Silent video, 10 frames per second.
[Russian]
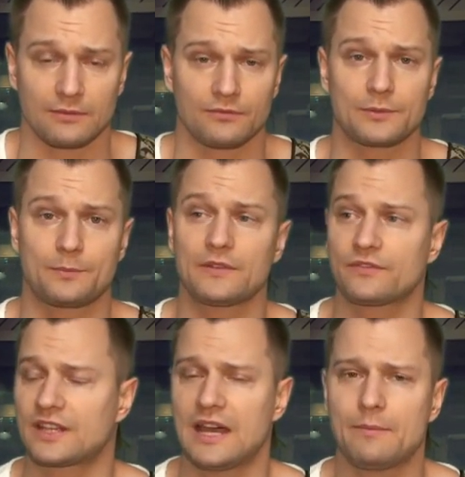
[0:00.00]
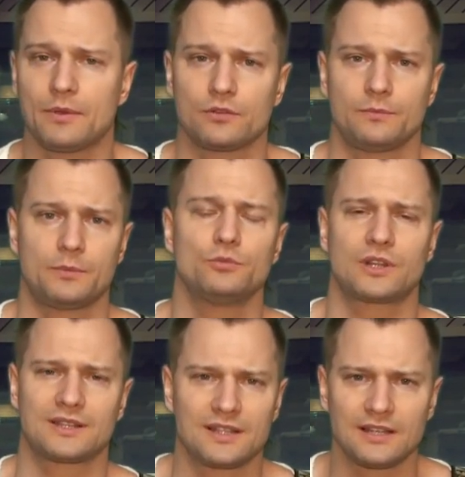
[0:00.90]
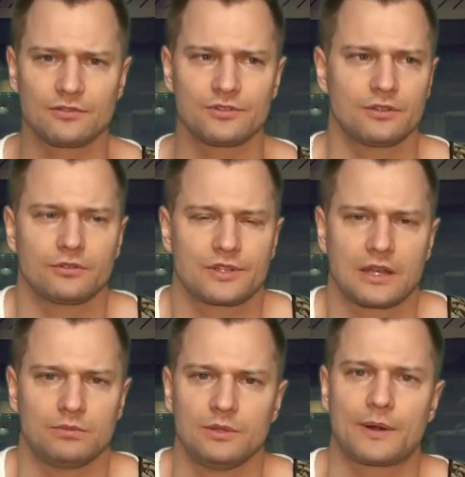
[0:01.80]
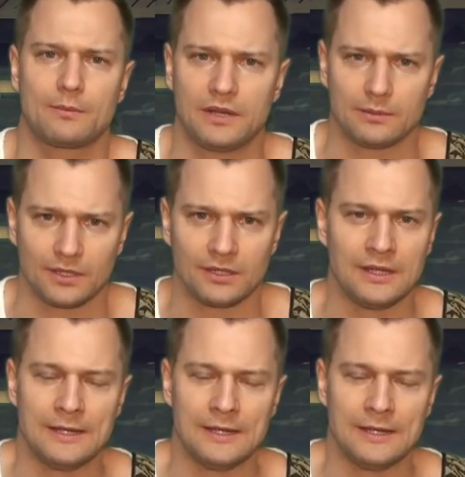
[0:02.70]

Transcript: там, в, в скайпе хоть прямую трансляцию сделал, то есть, как бы, не проблема,